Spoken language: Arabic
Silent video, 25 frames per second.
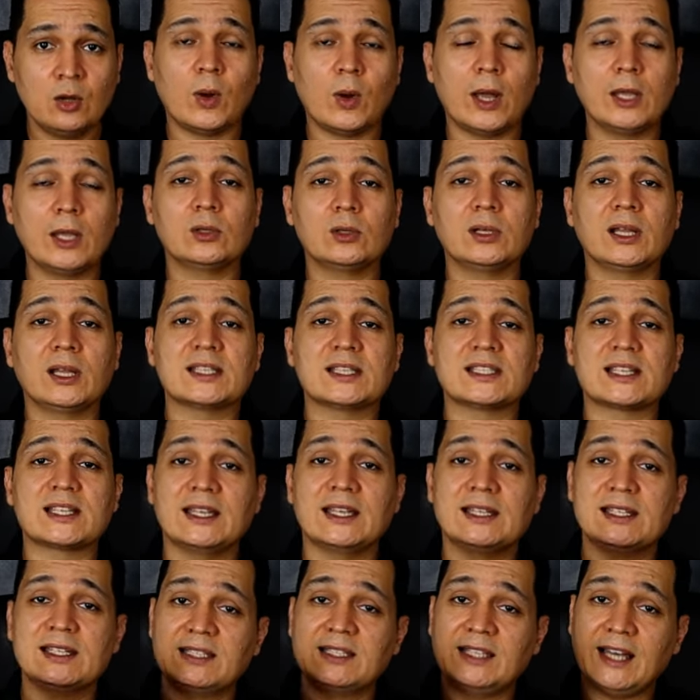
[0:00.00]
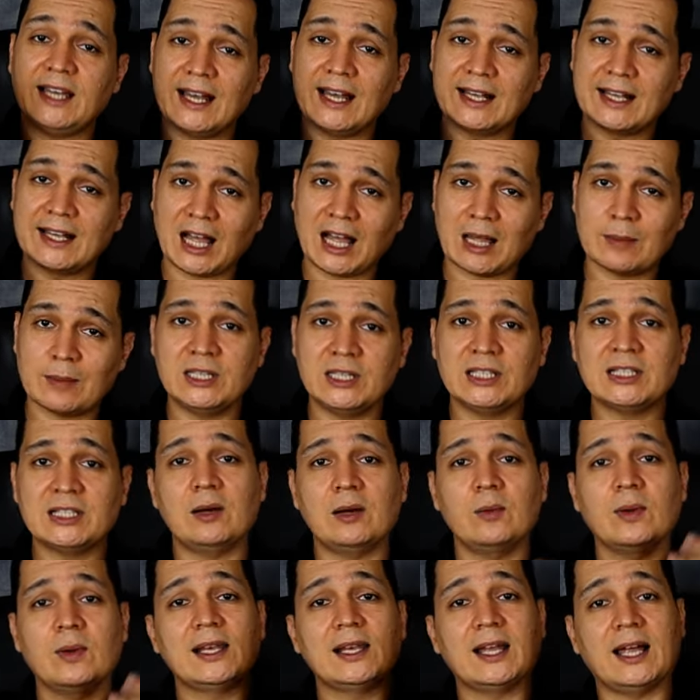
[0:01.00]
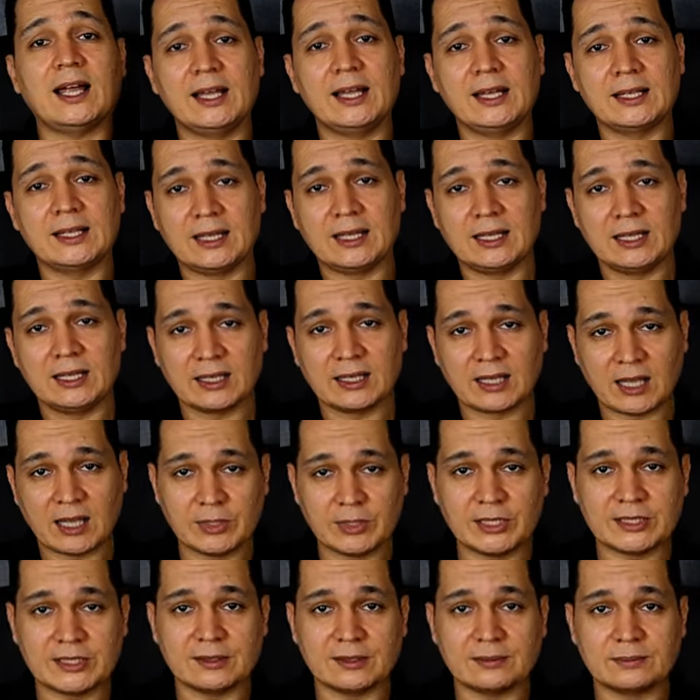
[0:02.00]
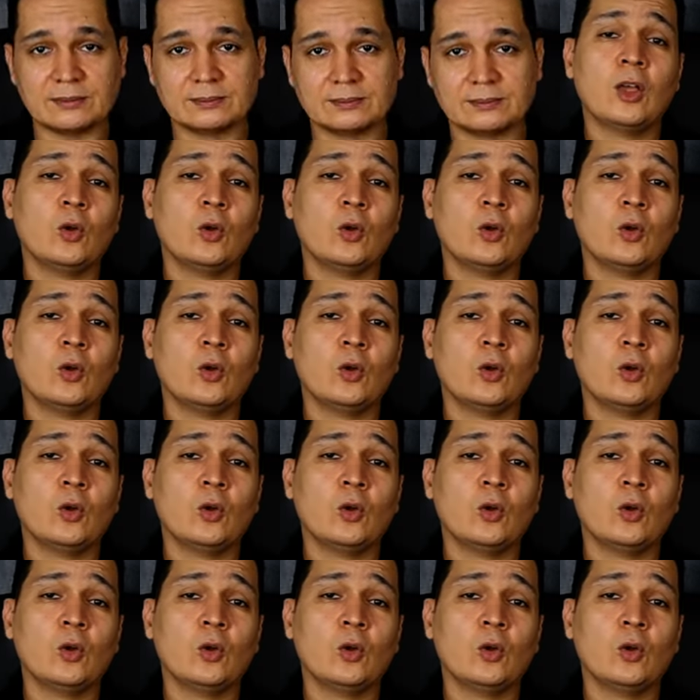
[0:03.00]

وهيقول لك اذا كانت دي حاجه حميده ولا حاجه خبيثه